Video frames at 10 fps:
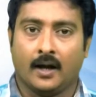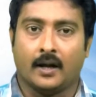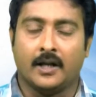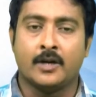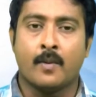
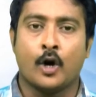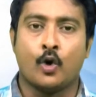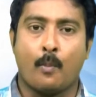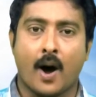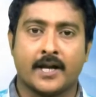
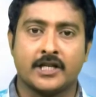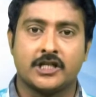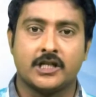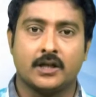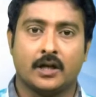నియమాలను
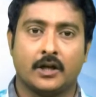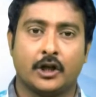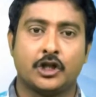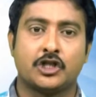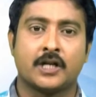పాటించి
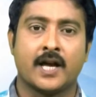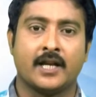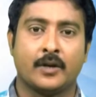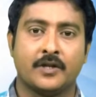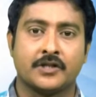నిర్దిష్టంగా
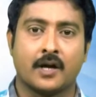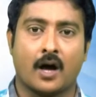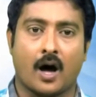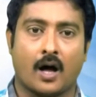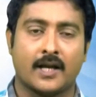నిర్మించిన
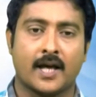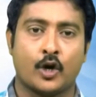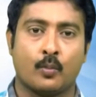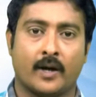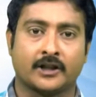
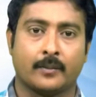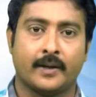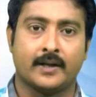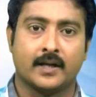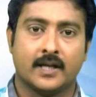ఆలయాలను
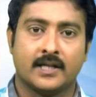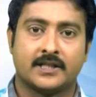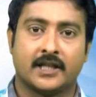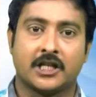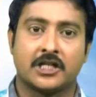మాత్రమే
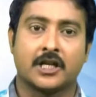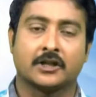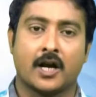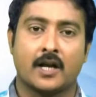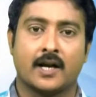
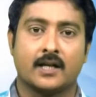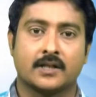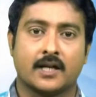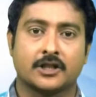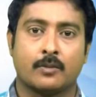శక్తిక్షేత్రాలుగా
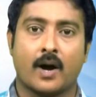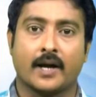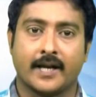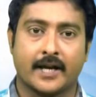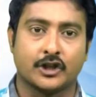శాస్త్రం
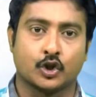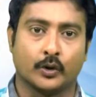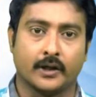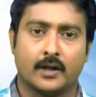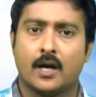
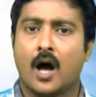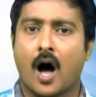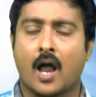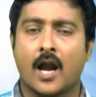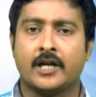అంగీకరిస్తుంది
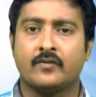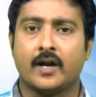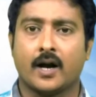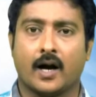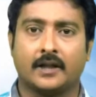అలాంటివి
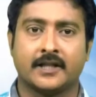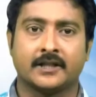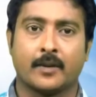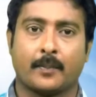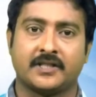
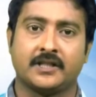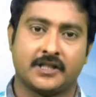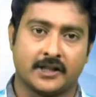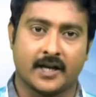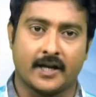అత్యంత ప్రసిద్ధి
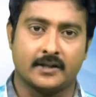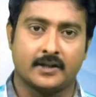చెందాయి